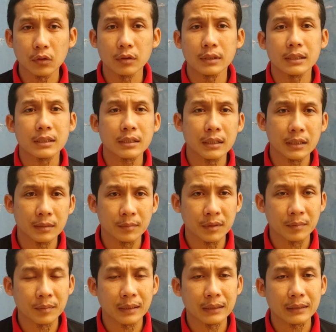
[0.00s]
kondisi
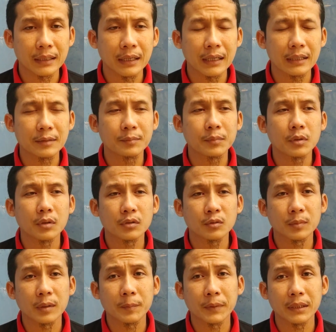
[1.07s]
memakan pur
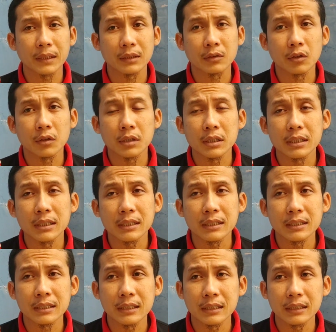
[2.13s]
super pit kondisi
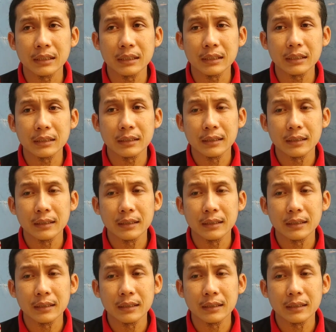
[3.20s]
di sini